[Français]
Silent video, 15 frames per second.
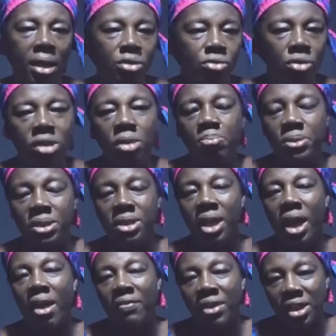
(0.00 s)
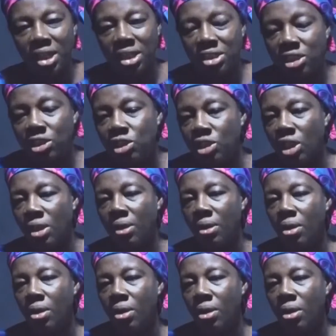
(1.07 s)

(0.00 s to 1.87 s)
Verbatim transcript: nuit de prière avec les dirigeants